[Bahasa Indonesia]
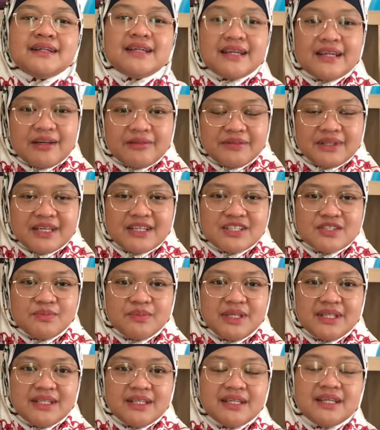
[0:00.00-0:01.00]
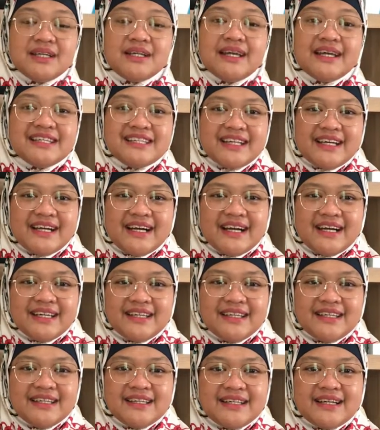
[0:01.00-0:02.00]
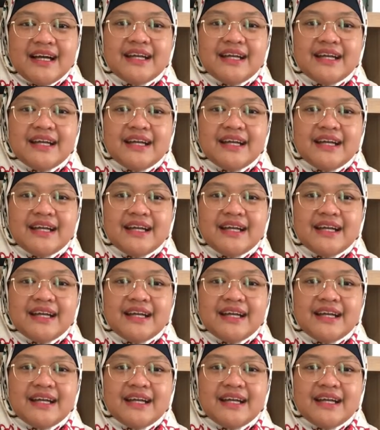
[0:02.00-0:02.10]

terdaftar resmi di DJKI.